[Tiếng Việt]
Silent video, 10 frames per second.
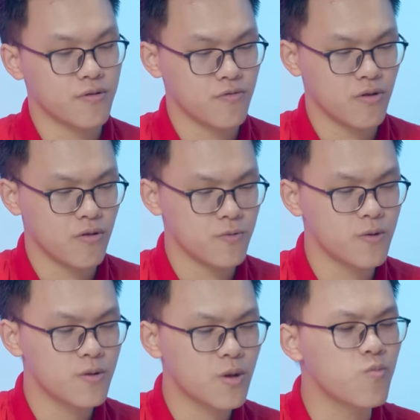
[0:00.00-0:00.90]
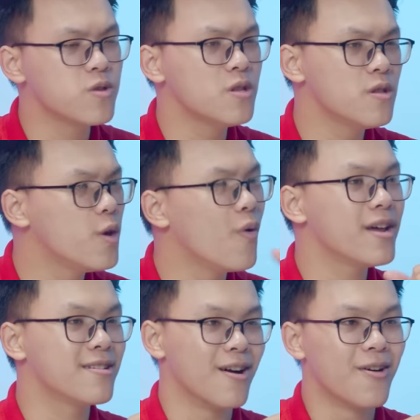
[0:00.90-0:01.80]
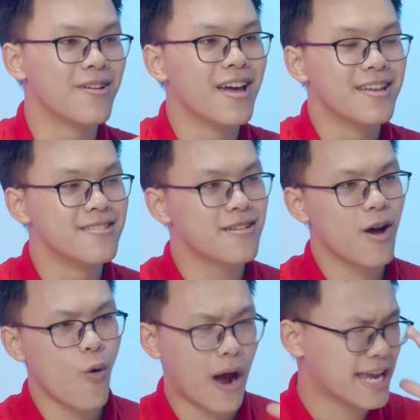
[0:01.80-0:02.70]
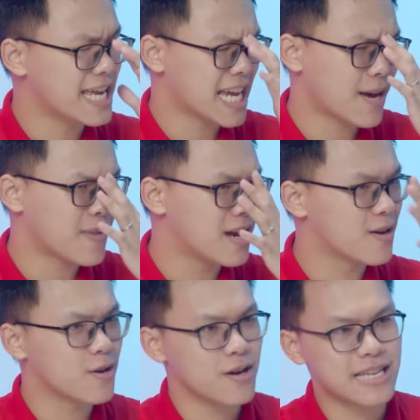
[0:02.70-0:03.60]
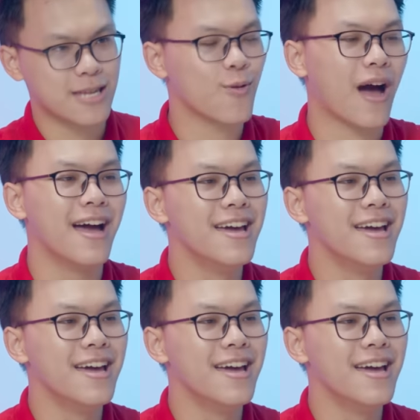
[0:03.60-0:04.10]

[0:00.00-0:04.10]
được những thông tin hữu ích, những hoài nghi anh em đã được giải tỏa,